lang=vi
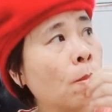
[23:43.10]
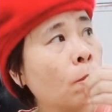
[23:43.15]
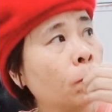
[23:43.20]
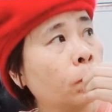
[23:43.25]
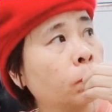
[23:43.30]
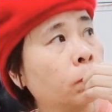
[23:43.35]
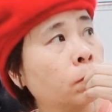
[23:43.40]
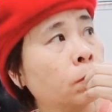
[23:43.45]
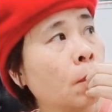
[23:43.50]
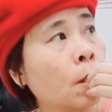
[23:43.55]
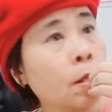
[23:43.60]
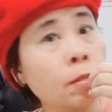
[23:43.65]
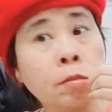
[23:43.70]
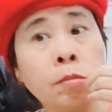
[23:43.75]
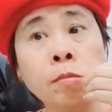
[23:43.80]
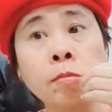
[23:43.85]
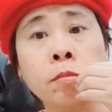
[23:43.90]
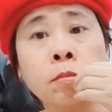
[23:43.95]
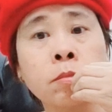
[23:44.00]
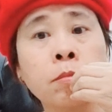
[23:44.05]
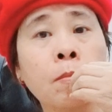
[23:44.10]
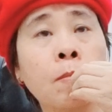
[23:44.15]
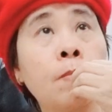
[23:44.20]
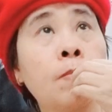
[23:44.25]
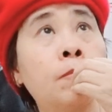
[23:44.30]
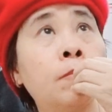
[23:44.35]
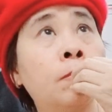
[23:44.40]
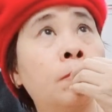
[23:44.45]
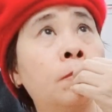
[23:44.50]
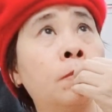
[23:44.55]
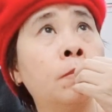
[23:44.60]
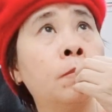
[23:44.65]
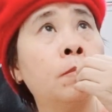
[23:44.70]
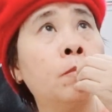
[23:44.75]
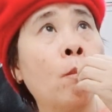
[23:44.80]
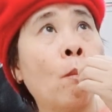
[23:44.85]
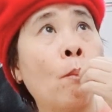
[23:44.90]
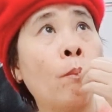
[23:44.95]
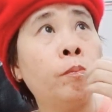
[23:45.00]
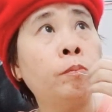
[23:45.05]
Căn cứ nghị quyết của
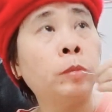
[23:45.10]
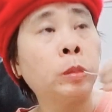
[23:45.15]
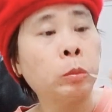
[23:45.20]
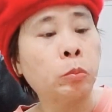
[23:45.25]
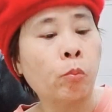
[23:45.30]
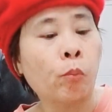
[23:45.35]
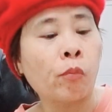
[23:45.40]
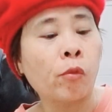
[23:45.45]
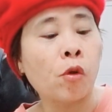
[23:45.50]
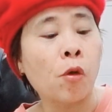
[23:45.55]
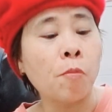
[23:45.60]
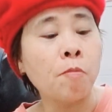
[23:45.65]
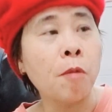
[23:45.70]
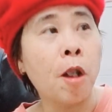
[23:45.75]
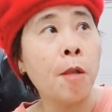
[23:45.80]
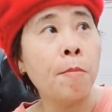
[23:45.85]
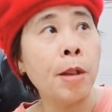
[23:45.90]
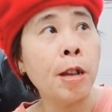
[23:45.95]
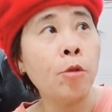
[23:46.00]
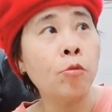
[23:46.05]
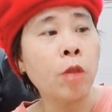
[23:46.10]
Ủy ban Thường vụ Quốc hội,